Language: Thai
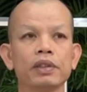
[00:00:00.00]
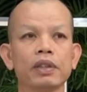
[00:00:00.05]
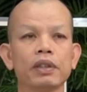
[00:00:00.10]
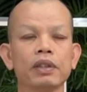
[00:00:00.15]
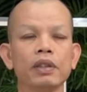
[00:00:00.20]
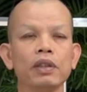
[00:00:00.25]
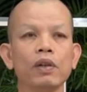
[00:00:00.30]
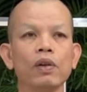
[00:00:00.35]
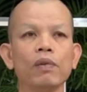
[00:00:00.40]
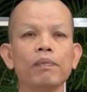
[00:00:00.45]
ก็
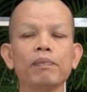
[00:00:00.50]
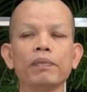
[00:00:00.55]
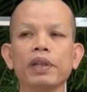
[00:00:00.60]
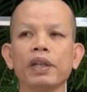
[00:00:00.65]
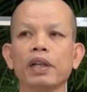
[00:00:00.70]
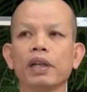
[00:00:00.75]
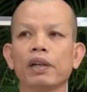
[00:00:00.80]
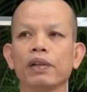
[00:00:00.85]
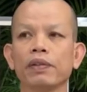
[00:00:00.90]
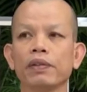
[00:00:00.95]
คือล้ม
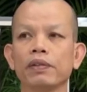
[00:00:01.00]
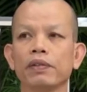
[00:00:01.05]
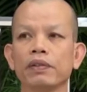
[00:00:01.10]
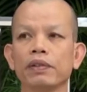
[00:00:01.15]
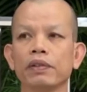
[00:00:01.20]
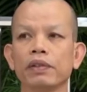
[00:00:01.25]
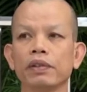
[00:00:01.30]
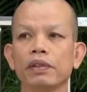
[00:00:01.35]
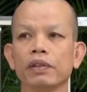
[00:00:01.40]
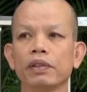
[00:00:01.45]
นี่แหละ
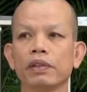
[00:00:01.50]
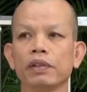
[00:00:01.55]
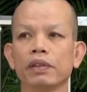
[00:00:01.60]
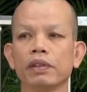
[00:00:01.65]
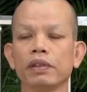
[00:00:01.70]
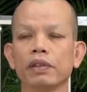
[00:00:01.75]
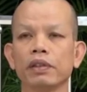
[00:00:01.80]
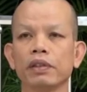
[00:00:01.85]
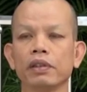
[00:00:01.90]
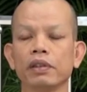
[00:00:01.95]

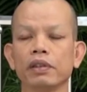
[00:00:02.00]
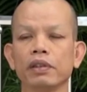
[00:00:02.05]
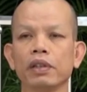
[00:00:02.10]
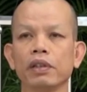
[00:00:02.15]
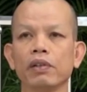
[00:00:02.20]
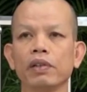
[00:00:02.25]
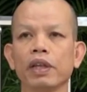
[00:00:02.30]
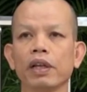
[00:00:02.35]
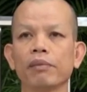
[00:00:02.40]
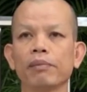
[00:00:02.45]
เสี
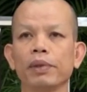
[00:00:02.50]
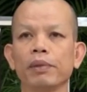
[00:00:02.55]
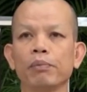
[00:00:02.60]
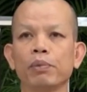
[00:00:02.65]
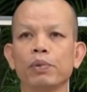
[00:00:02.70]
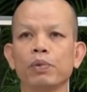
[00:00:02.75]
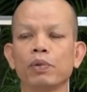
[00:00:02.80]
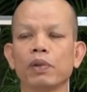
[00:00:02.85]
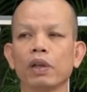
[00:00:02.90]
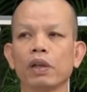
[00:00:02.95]
ยวยังไป
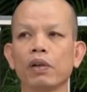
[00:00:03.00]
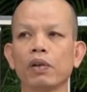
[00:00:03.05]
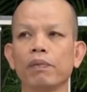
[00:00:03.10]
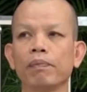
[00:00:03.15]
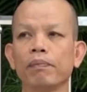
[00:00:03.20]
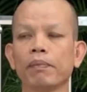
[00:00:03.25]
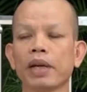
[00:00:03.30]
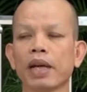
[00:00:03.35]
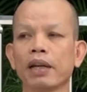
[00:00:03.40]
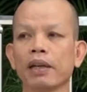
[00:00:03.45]
ผูกกระ
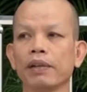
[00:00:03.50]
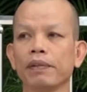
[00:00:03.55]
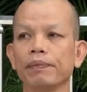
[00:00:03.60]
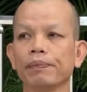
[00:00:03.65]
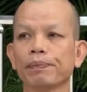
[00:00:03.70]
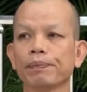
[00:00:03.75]
ล่มไป